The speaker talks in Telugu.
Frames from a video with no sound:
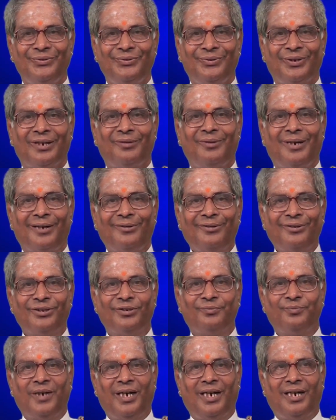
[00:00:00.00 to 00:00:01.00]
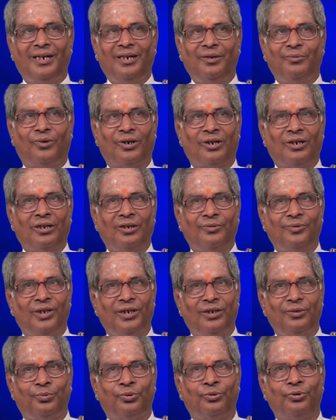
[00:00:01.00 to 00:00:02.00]
ఒక మాటలో చెప్పాలంటే
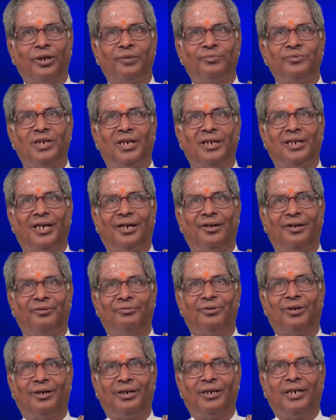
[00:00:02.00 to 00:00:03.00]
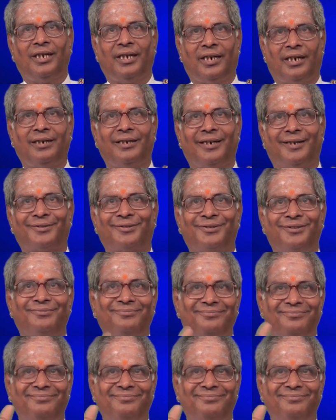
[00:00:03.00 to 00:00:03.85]
మొట్టమొదటి భూకబ్జాదారుడు ఎవరంటే హిరణ్యాక్షుడు